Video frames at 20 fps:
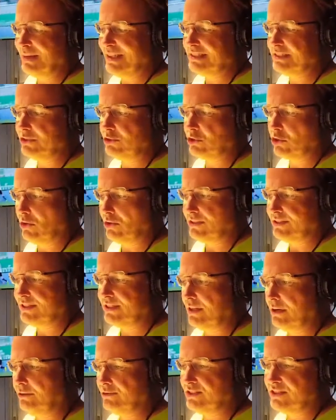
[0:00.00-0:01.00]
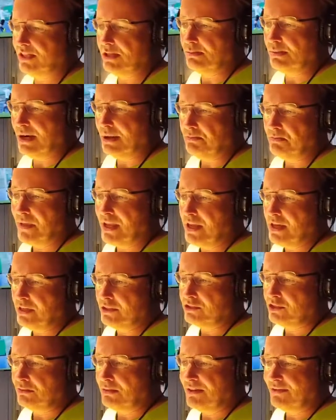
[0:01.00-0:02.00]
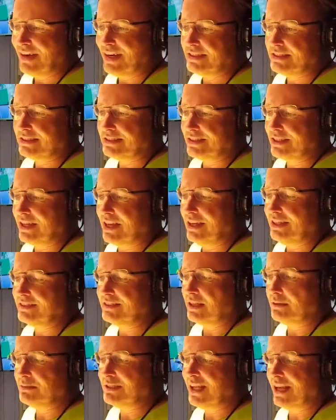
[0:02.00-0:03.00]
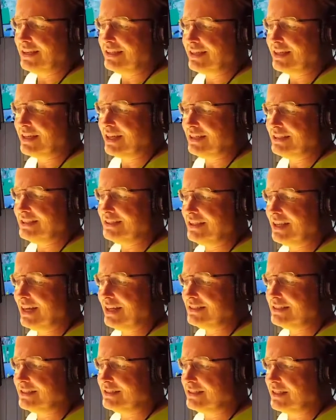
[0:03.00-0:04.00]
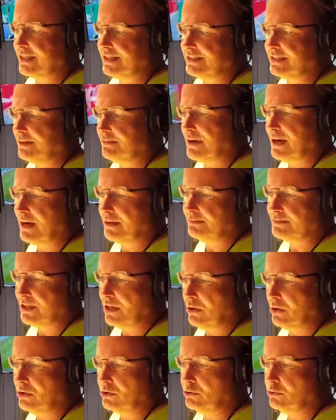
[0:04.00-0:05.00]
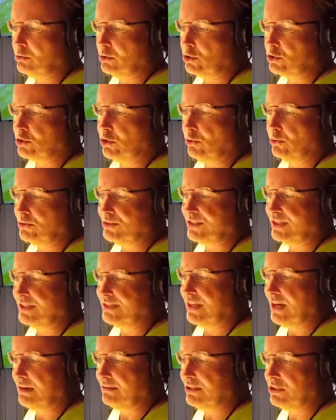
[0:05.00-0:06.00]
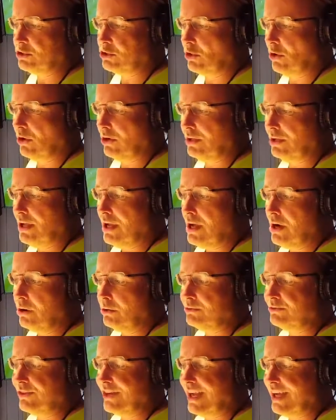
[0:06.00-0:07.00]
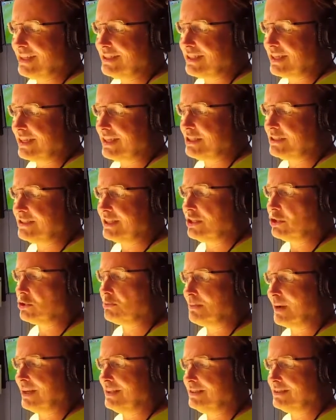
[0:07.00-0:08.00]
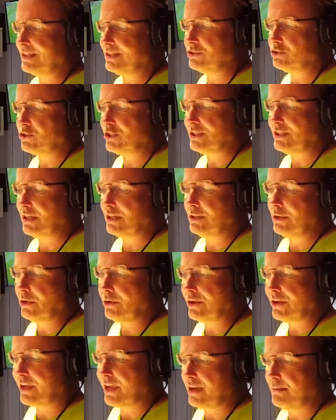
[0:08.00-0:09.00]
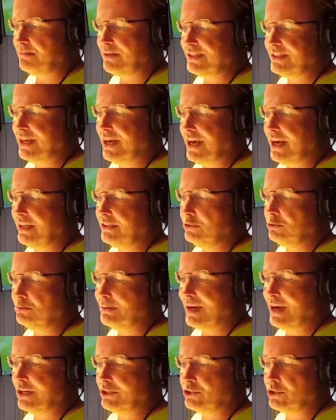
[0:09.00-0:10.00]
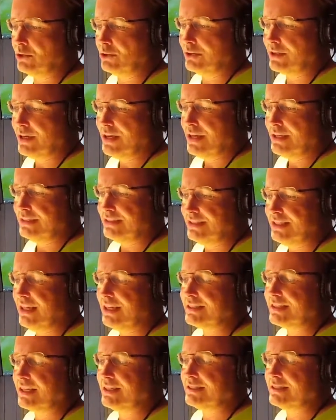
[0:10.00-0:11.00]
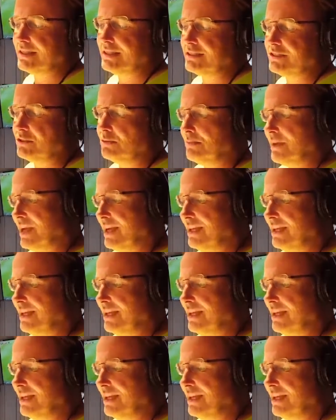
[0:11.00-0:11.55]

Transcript: beste Chancen auf Silber. Zum erweiterten Kreis der Medaillenkandidaten zählt am Abend auch Kugelstoßer David Stoll und vielleicht gelingt der Sprinterin Gina Lückenkämper ja eine Überraschung. Sie hat gestern zum